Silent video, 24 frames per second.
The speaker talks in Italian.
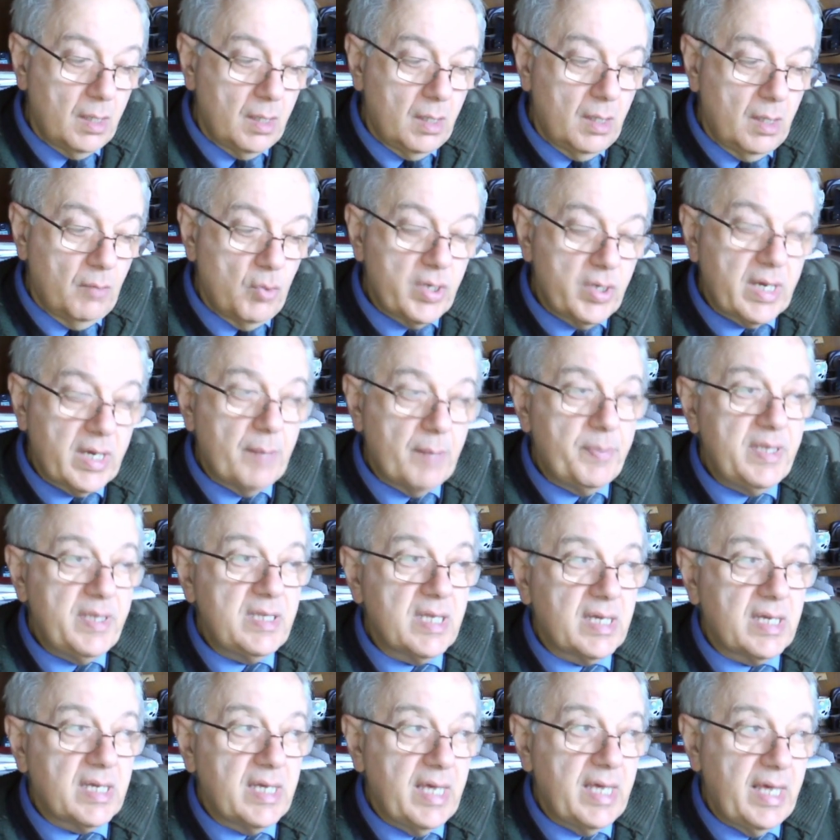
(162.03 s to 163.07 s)
Voi
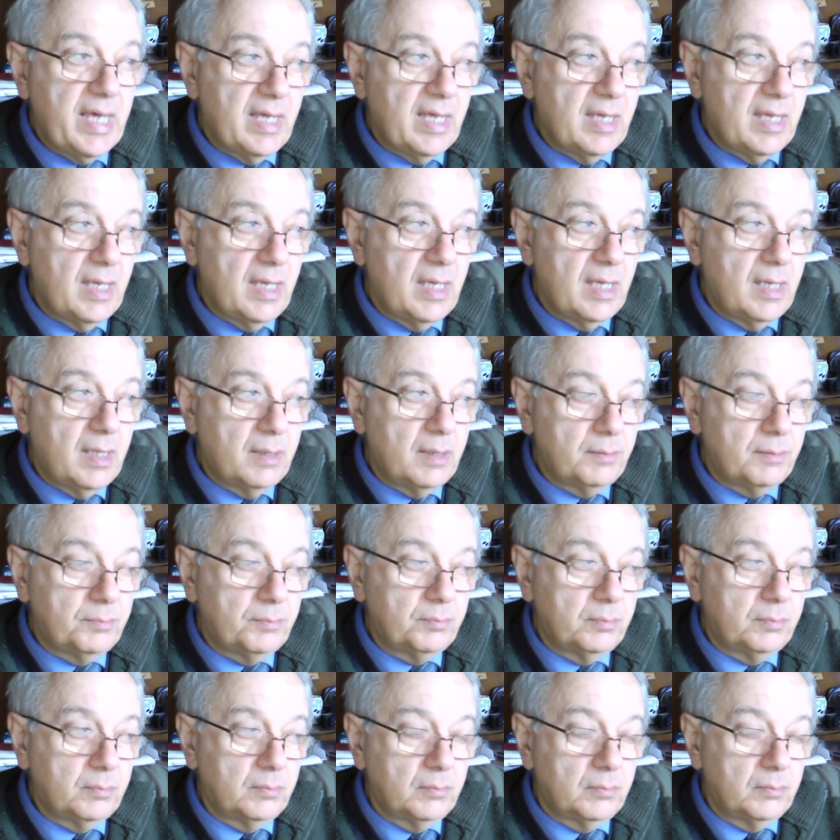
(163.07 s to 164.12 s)
capite che eh,
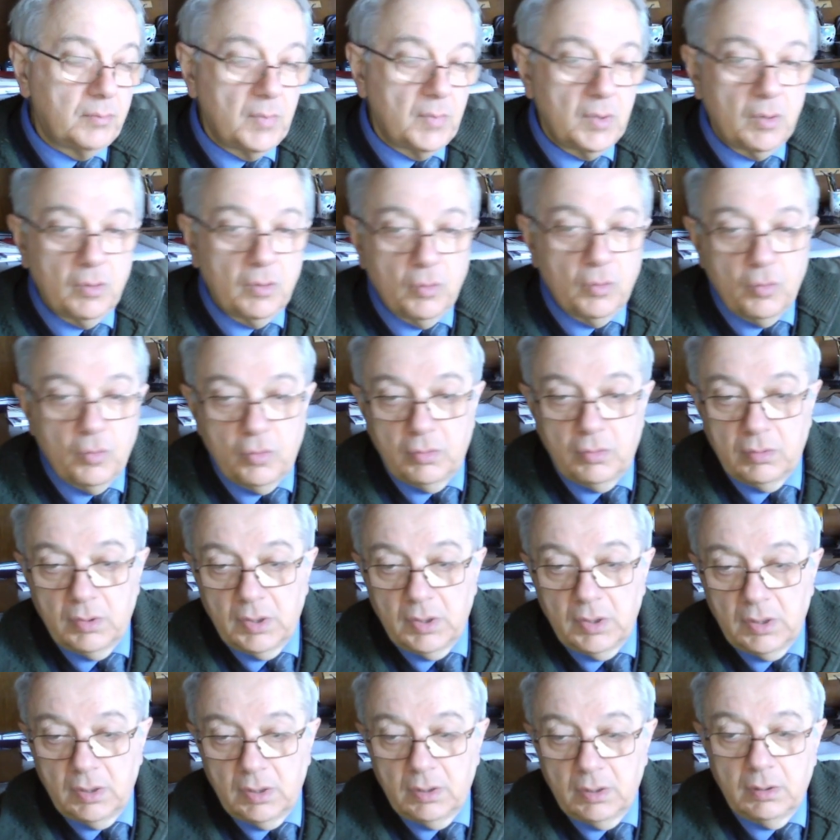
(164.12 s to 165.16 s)
un
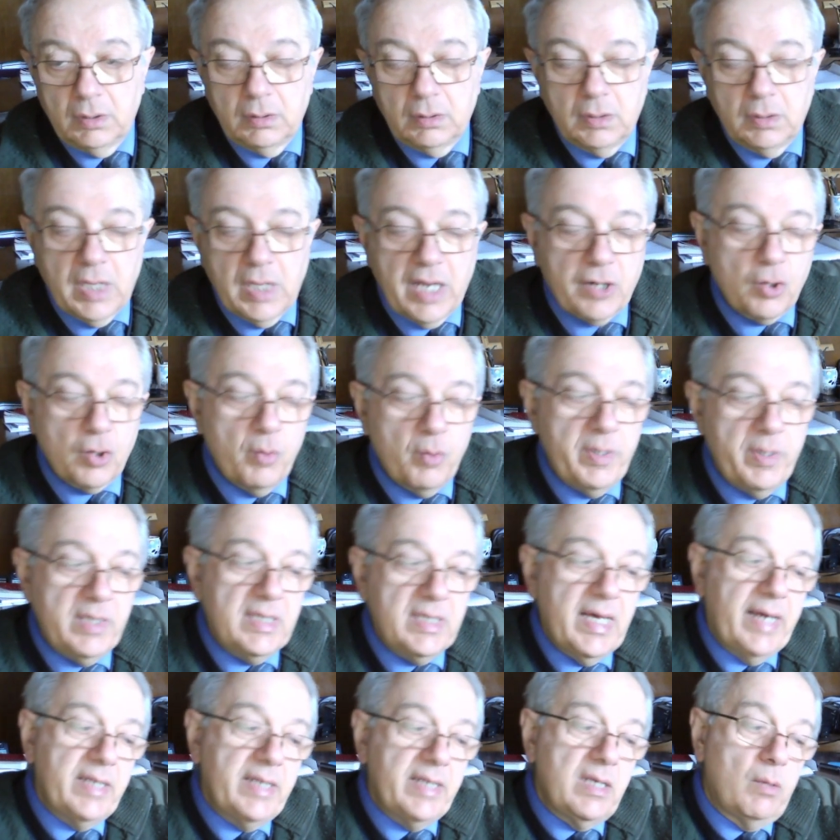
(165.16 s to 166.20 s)
eh,
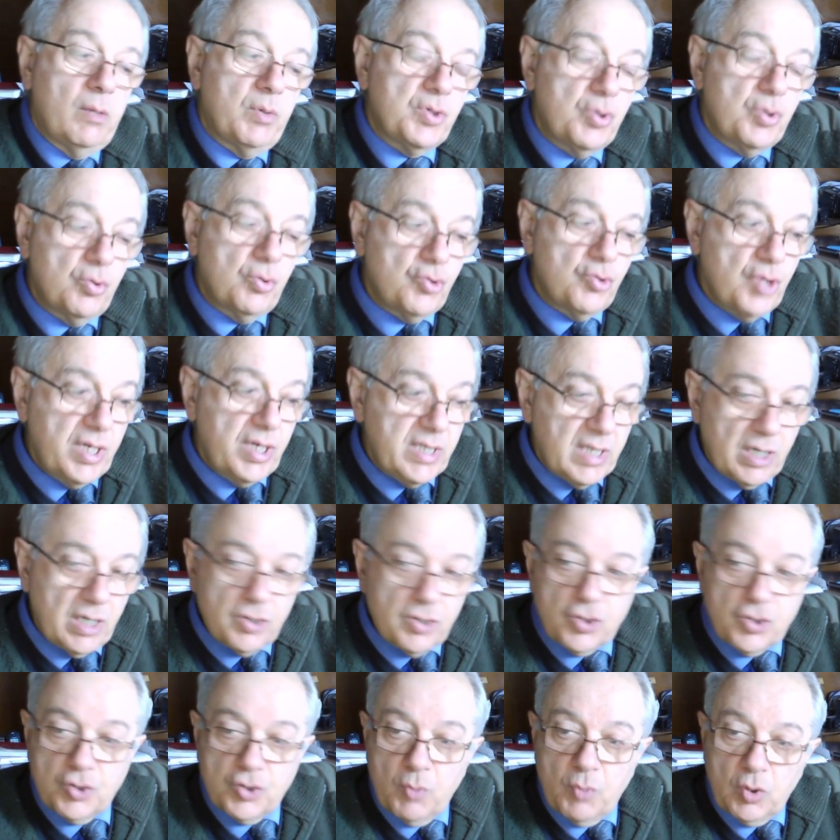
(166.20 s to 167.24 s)
argomentare di questo genere
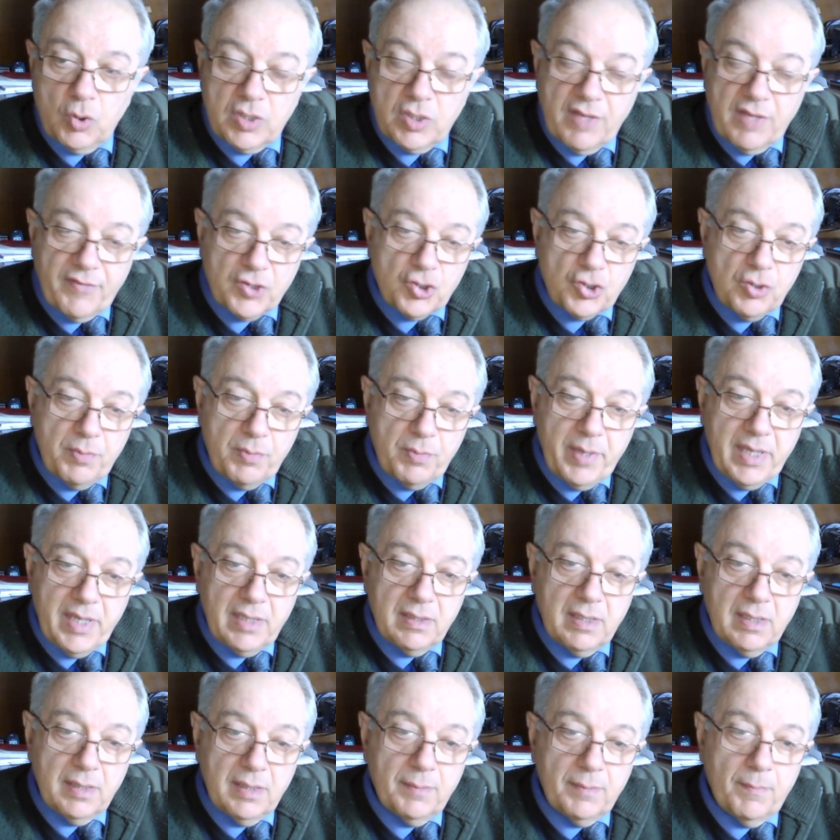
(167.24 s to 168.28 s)
si smonta
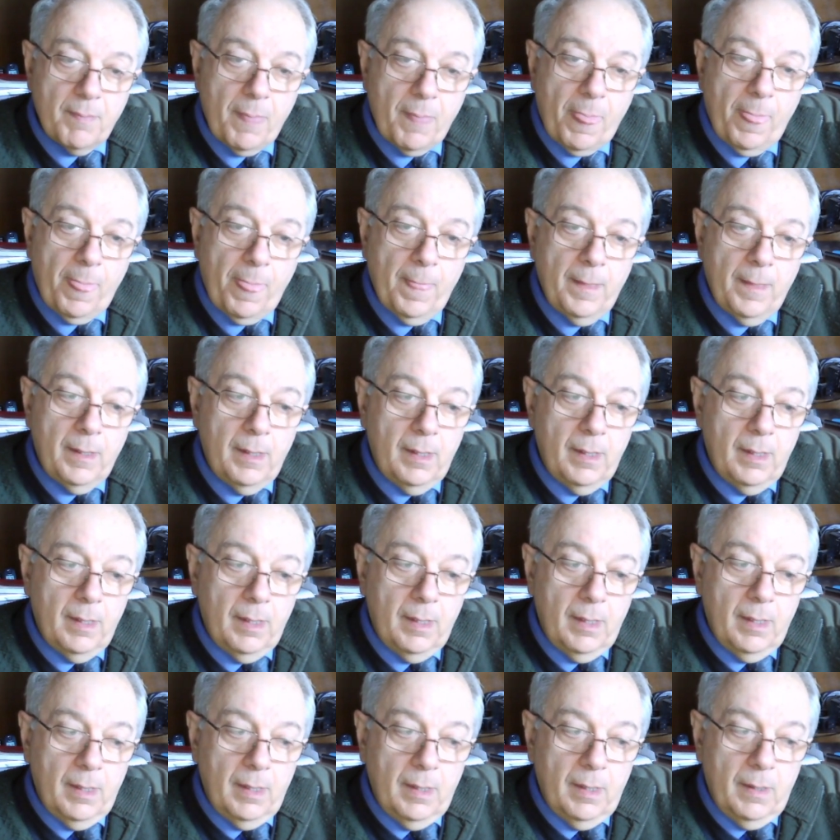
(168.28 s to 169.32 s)
facilmente,
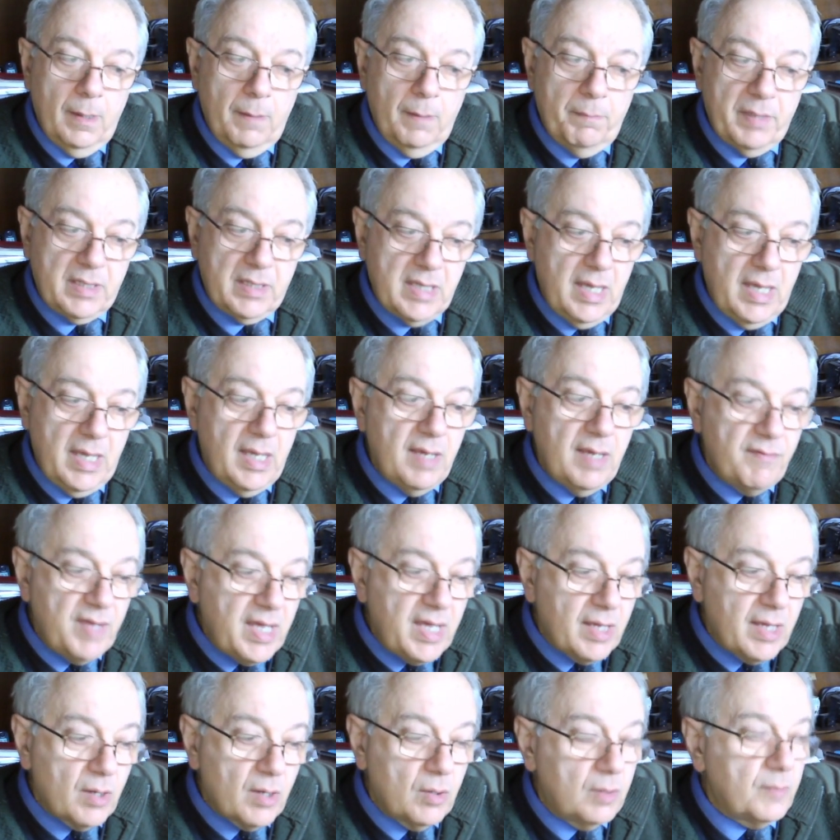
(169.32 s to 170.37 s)
perché è
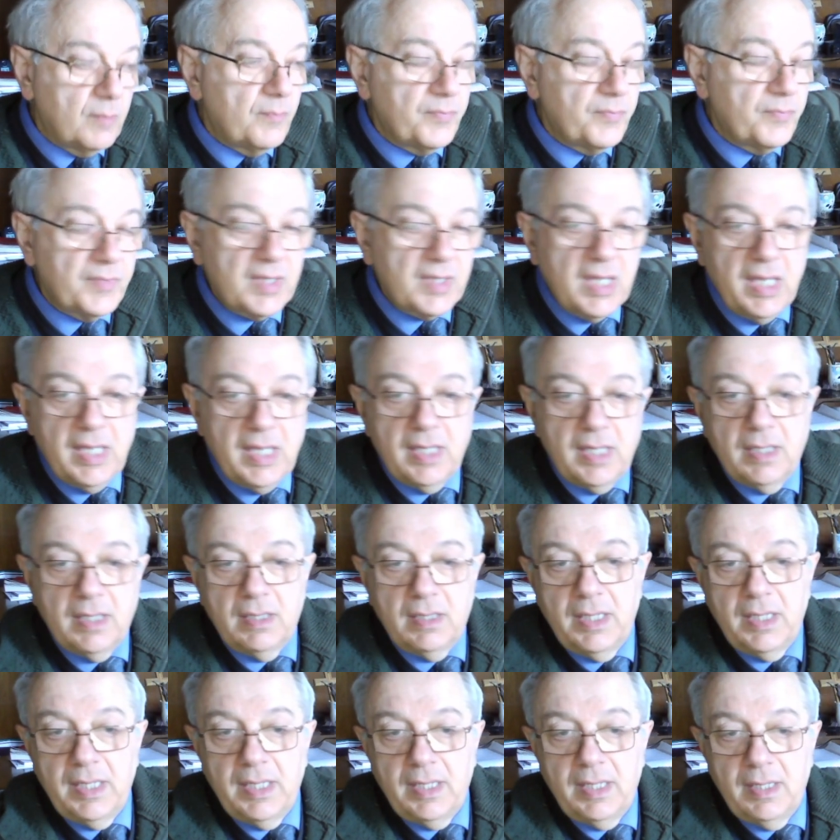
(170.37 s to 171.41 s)
vero che
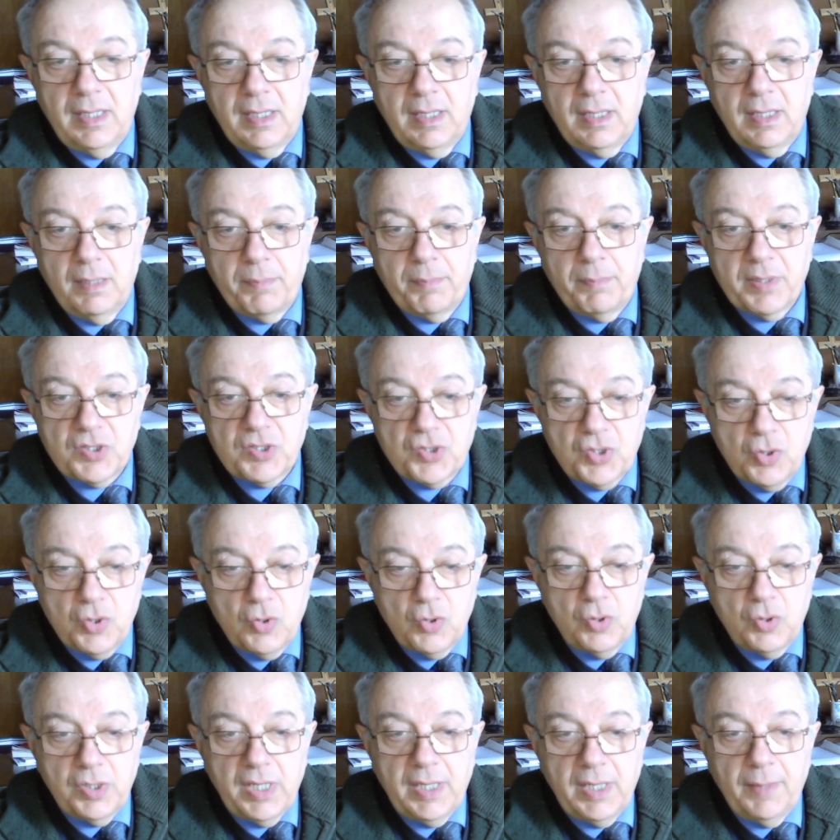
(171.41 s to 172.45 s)
le eh,
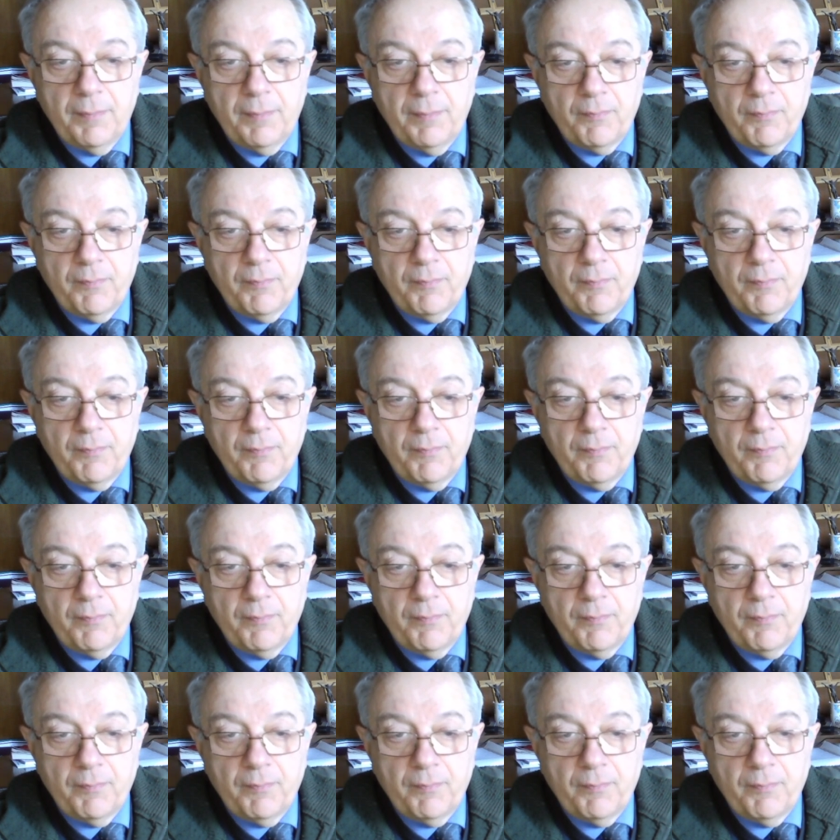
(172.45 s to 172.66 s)
passioni